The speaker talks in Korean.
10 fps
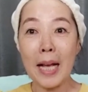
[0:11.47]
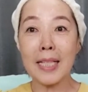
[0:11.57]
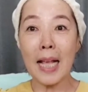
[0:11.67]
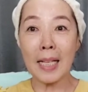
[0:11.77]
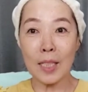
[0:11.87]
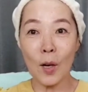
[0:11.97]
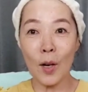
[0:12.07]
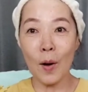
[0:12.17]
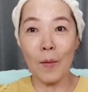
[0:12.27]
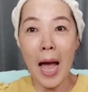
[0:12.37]

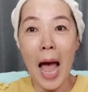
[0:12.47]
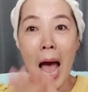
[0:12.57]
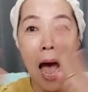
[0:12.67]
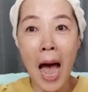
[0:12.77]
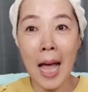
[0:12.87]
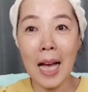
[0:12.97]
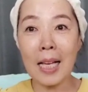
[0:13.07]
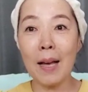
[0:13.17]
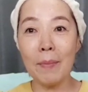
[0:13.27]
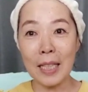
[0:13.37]
백색처럼
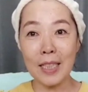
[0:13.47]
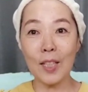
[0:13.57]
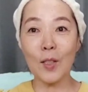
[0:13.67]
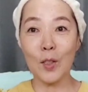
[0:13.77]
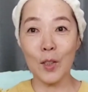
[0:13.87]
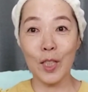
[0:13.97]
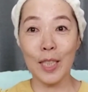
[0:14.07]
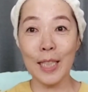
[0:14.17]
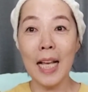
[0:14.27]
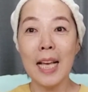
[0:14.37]
하얗게
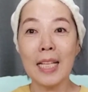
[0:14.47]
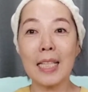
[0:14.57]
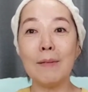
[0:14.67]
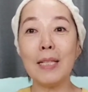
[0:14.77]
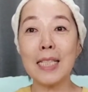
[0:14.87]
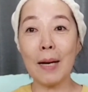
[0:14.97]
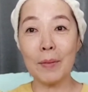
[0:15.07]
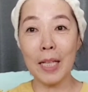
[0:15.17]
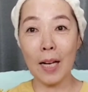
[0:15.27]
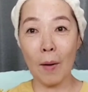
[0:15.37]
만들어주는 기미
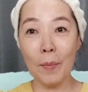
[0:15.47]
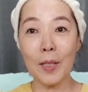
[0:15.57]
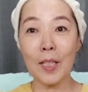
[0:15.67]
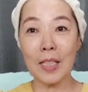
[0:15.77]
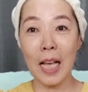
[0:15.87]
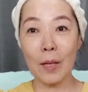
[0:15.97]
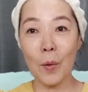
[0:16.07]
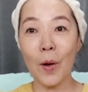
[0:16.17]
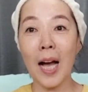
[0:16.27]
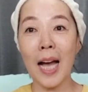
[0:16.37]
잡티 검버섯의
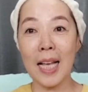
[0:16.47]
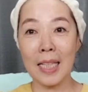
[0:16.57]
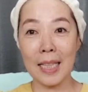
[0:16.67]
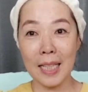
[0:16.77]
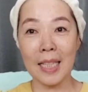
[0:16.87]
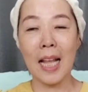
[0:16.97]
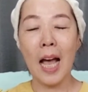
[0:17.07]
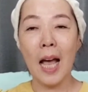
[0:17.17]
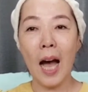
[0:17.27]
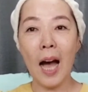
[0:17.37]
효과가 있는
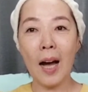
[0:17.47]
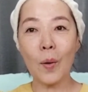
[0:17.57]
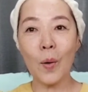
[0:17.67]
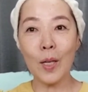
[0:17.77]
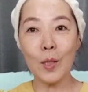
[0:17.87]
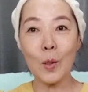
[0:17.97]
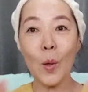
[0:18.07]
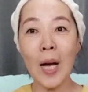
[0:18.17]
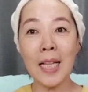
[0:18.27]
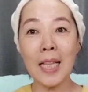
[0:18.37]
아, 그런
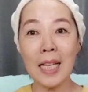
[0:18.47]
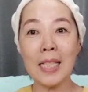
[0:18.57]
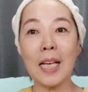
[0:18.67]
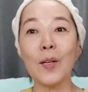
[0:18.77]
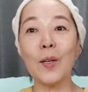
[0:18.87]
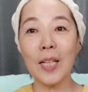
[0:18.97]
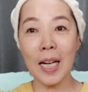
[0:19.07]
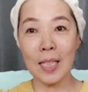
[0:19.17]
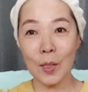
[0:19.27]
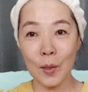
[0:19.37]
초간단
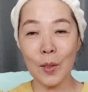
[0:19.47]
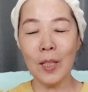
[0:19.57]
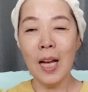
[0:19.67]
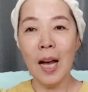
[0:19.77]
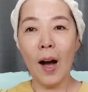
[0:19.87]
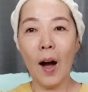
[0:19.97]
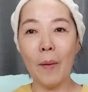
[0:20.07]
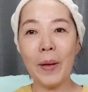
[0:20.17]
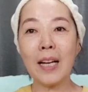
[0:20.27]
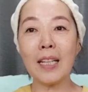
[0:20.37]
재료를 가지고
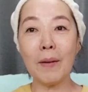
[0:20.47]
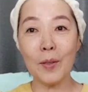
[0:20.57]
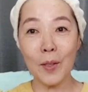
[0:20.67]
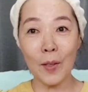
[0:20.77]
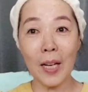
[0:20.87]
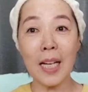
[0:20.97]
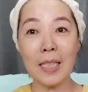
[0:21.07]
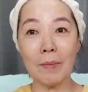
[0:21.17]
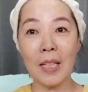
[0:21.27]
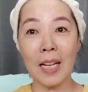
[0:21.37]
어, 팩을 해보도록
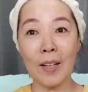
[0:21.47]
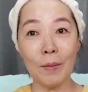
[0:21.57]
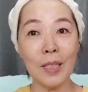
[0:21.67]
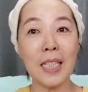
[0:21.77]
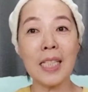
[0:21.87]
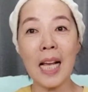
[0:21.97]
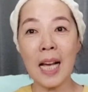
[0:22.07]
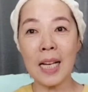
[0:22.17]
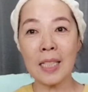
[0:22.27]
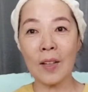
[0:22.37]
하겠습니다. 여러분들
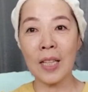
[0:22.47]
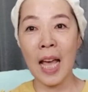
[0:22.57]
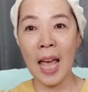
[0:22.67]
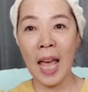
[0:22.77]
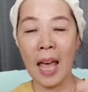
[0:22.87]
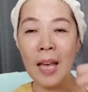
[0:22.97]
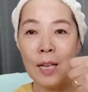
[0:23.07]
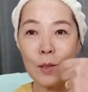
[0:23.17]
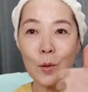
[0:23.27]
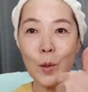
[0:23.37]
시작하기 전에
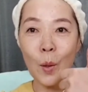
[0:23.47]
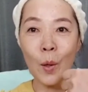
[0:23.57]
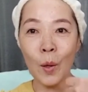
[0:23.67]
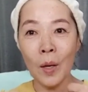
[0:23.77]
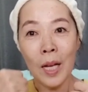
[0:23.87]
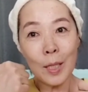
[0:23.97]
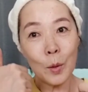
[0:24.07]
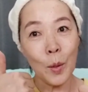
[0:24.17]
구독,